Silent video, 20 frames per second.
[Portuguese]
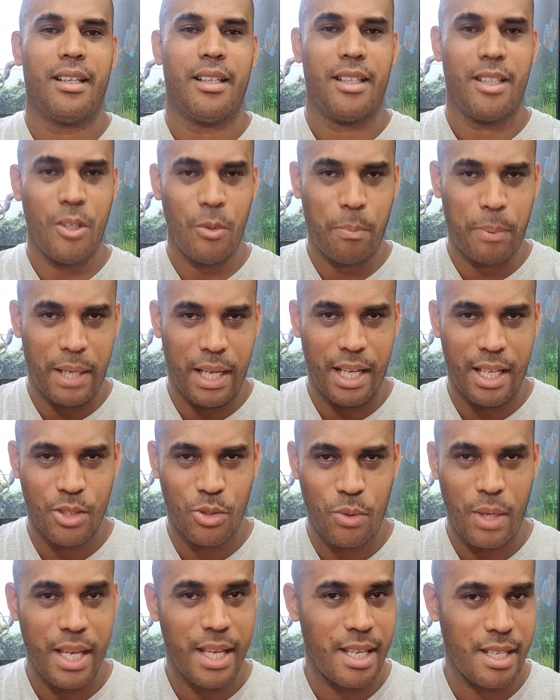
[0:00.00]
E o
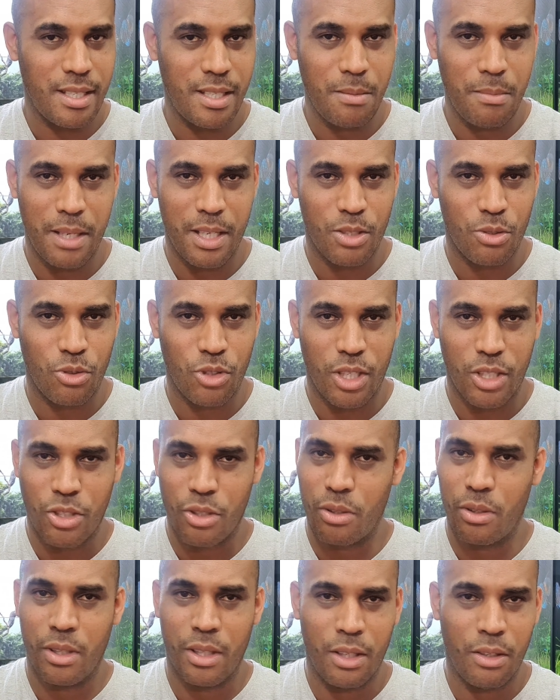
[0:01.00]
prazo é esse mesmo, gente.
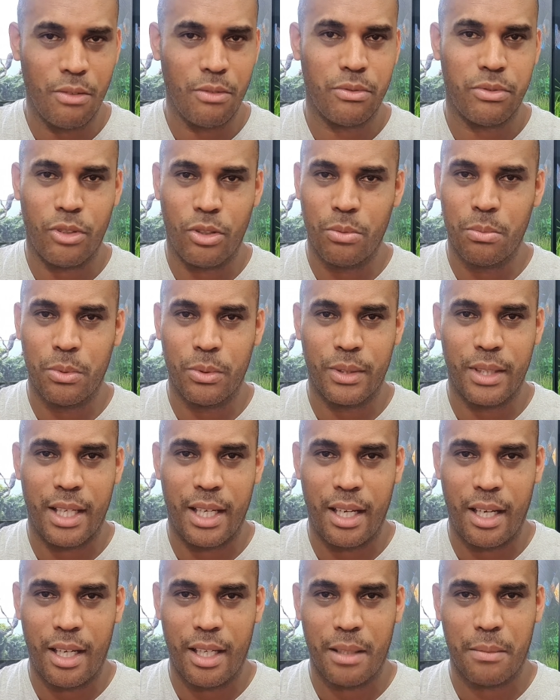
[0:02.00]
Eu não vou
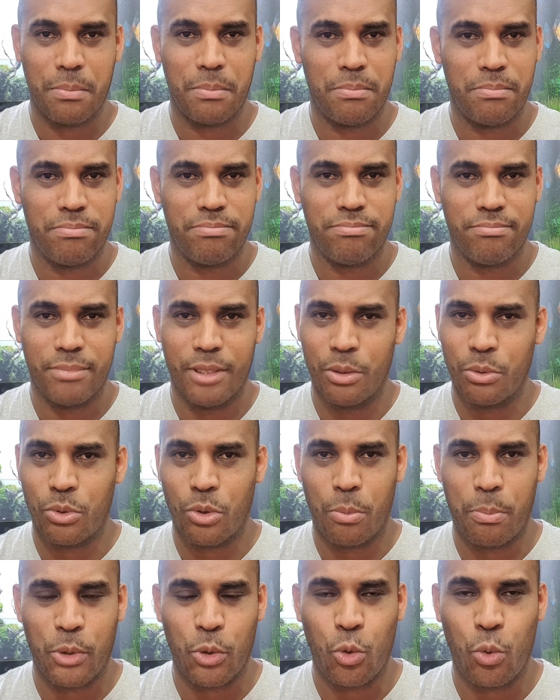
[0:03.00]
mudar, não
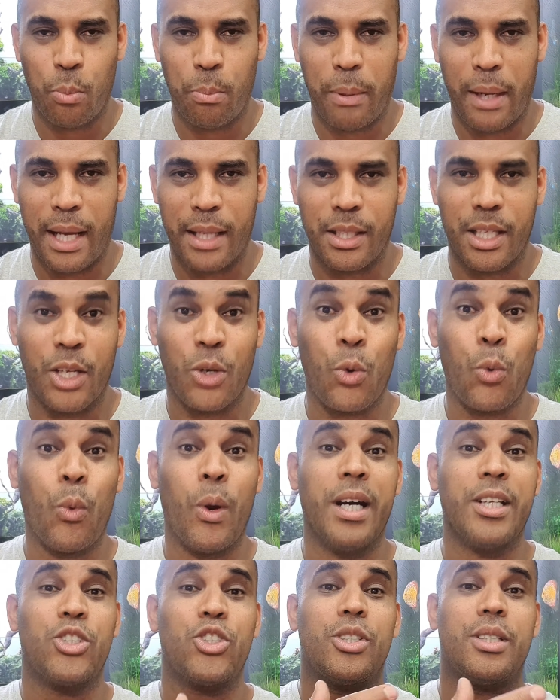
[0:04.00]
estou preocupado em
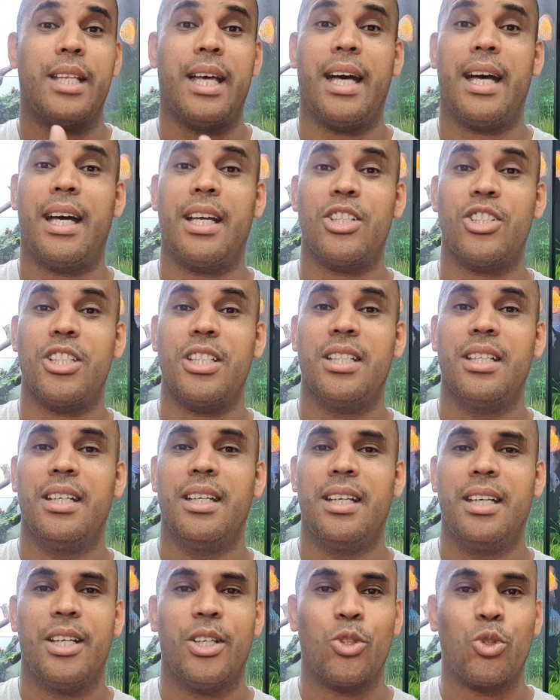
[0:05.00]
quantidade,
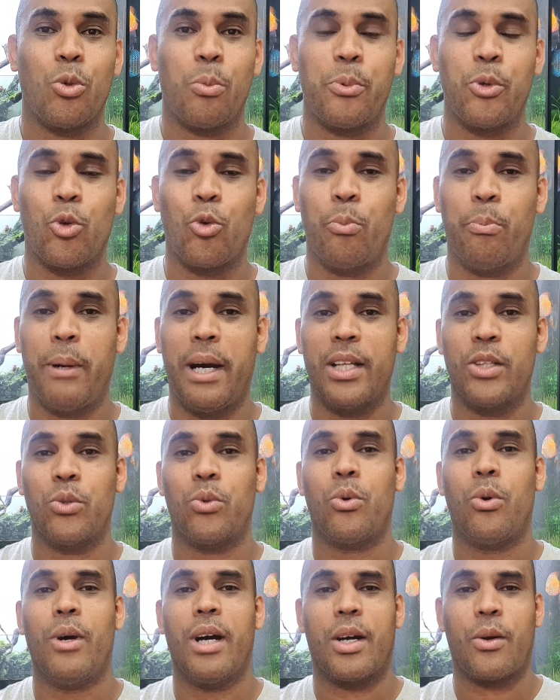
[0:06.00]
eu estou preocupado
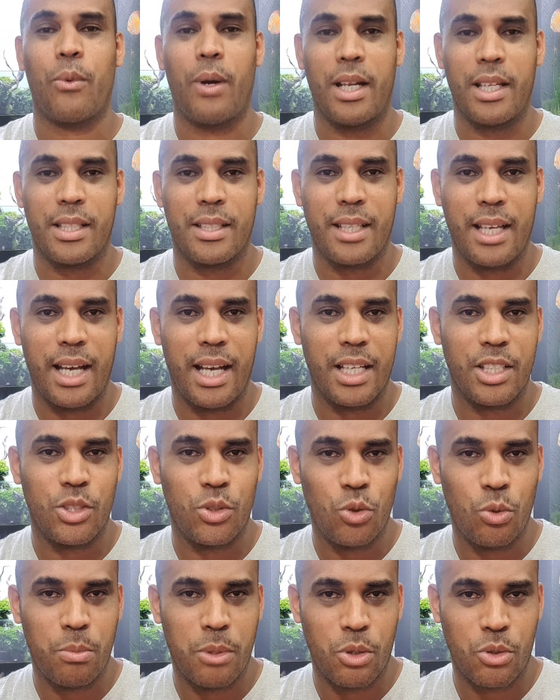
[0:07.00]
com a qualidade
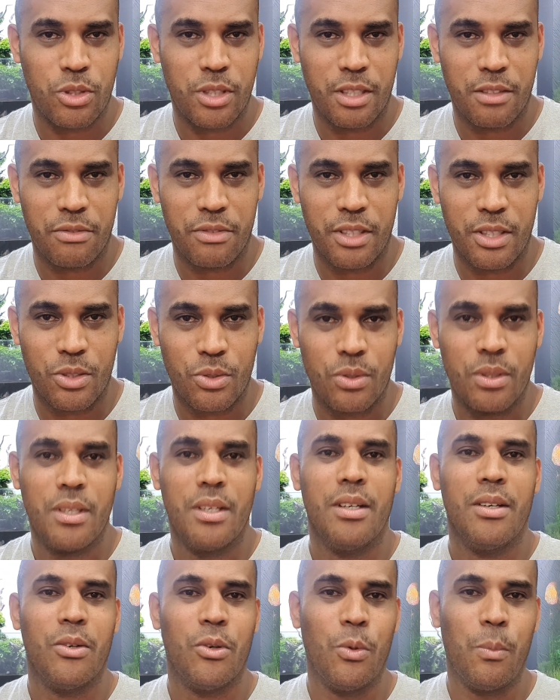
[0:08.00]
do meu serviço.
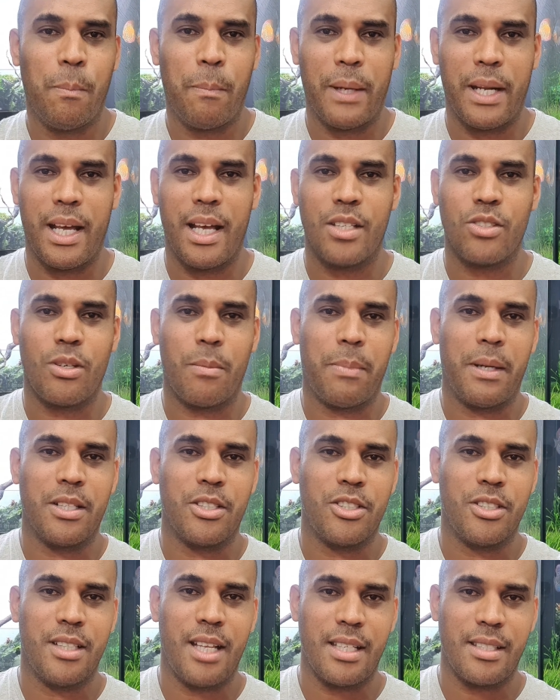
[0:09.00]
O prazo a
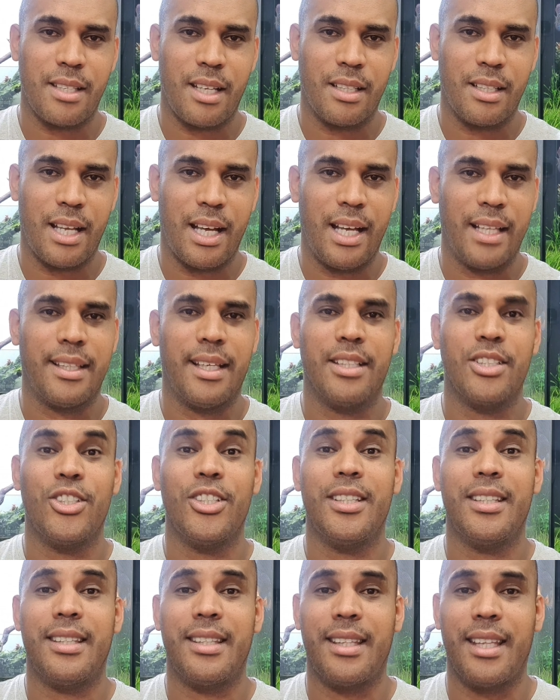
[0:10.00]
partir desta data é
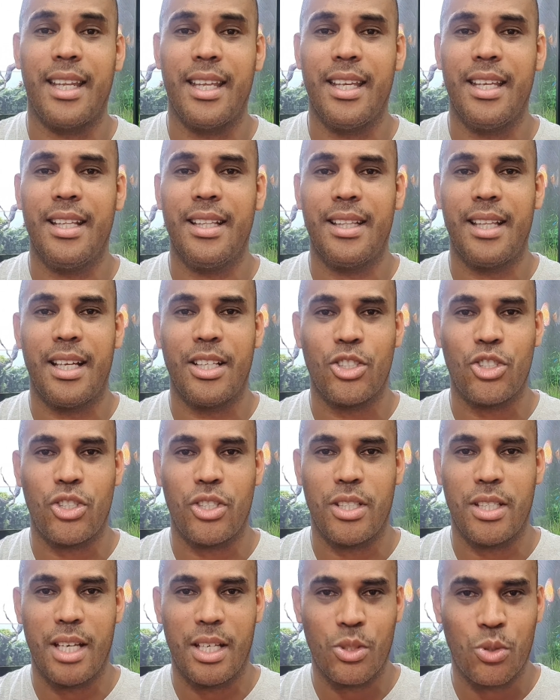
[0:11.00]
de 30
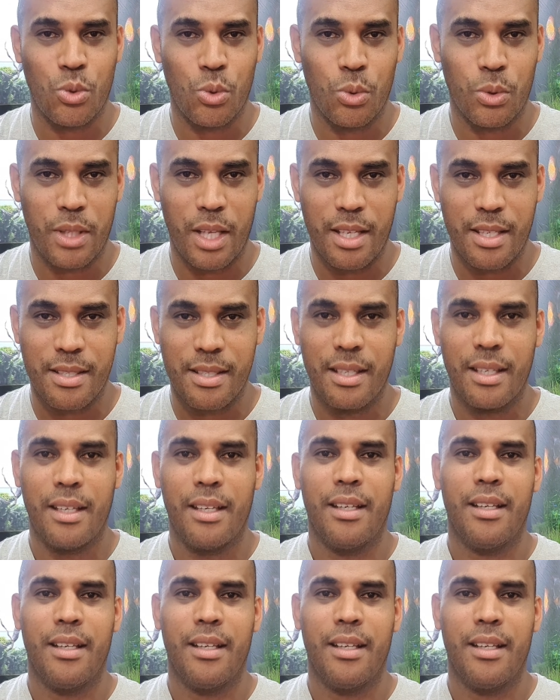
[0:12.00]
dias úteis.